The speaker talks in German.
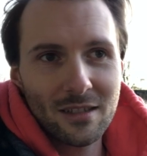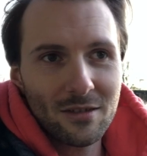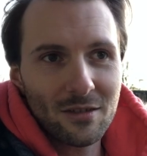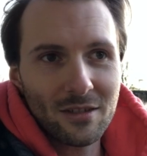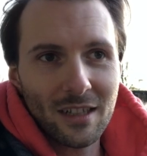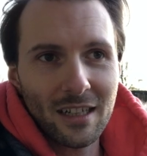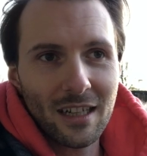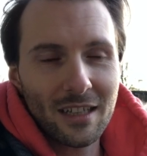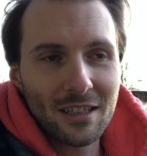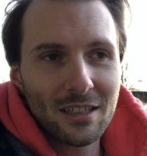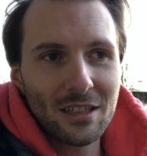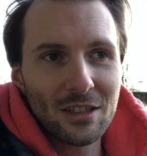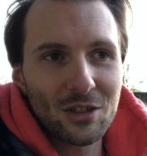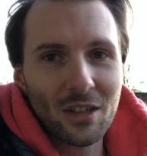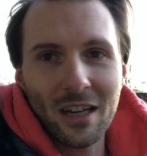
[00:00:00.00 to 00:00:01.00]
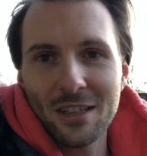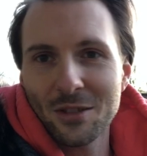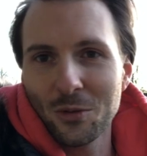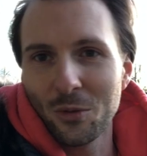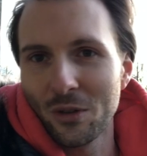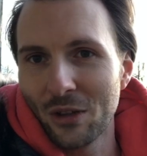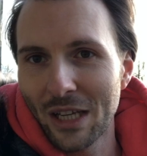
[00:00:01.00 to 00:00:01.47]
und dann hat die Straße
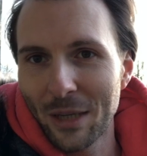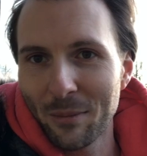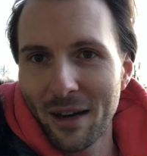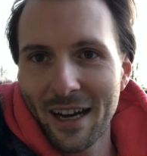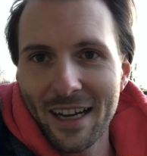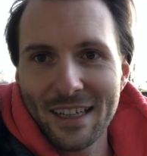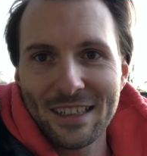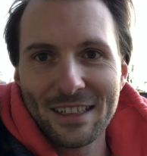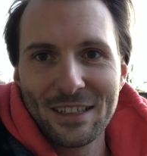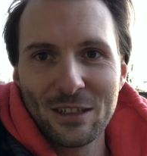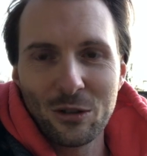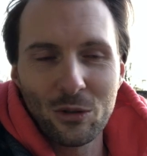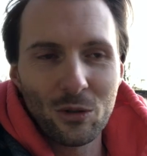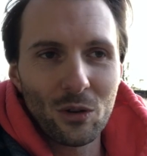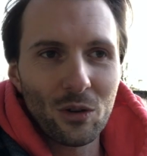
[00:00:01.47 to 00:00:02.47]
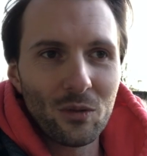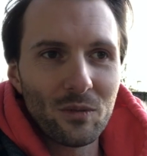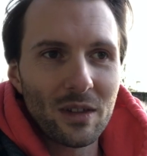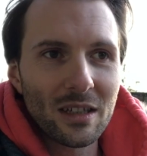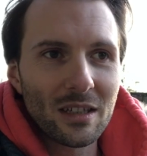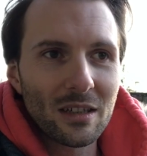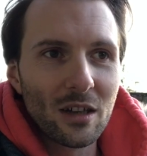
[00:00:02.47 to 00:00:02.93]
Unebenheiten und
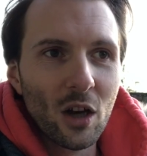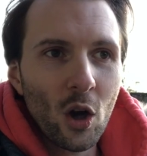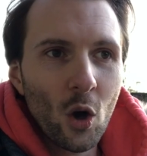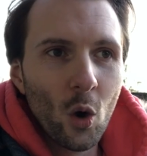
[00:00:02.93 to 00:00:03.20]
irgendwelche